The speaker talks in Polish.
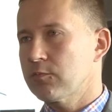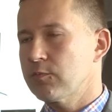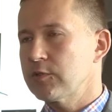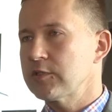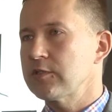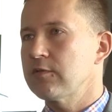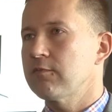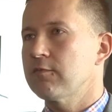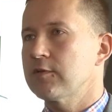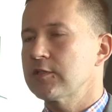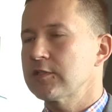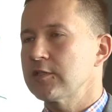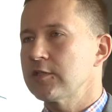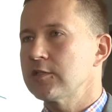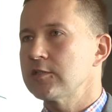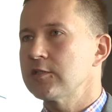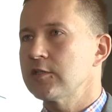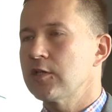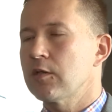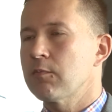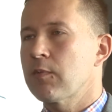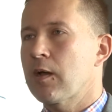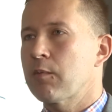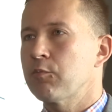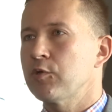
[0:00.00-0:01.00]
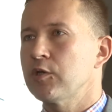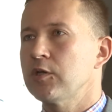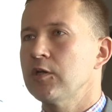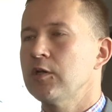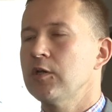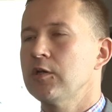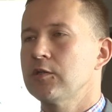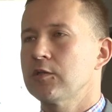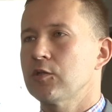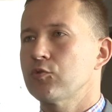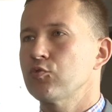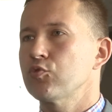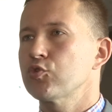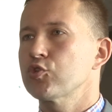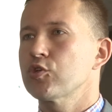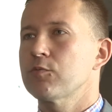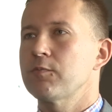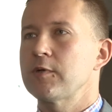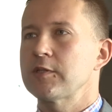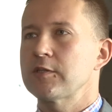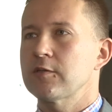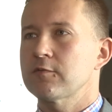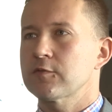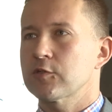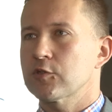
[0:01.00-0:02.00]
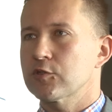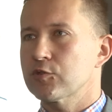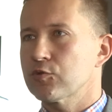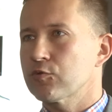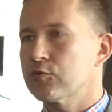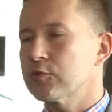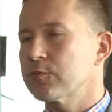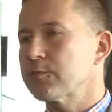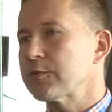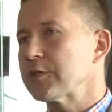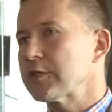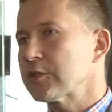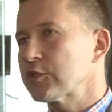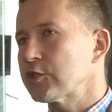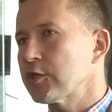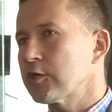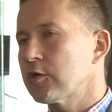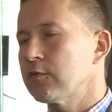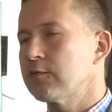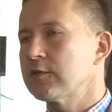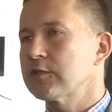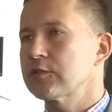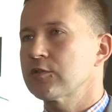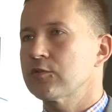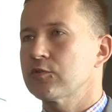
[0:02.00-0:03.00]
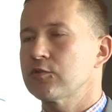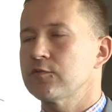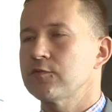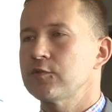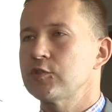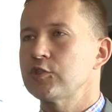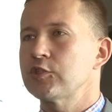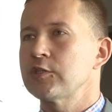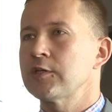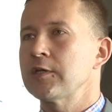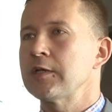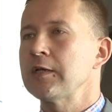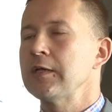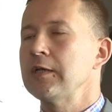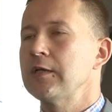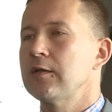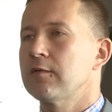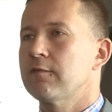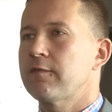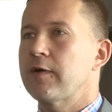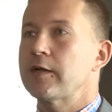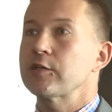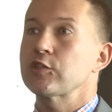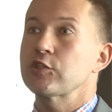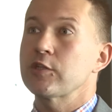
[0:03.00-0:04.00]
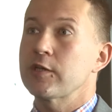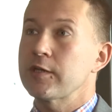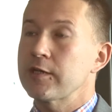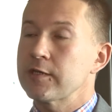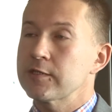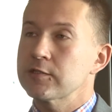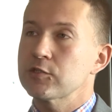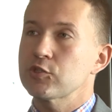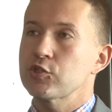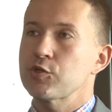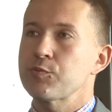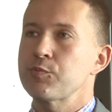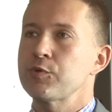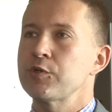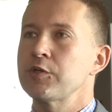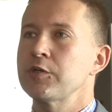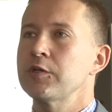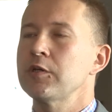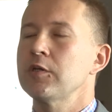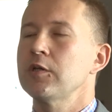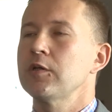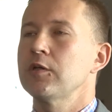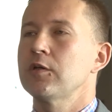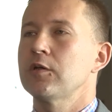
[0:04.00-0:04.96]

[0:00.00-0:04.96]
Bez inwestycji nie mamy na dłuższą metę wzrostu gospodarczego, więc oczywiście ważne jest, żeby,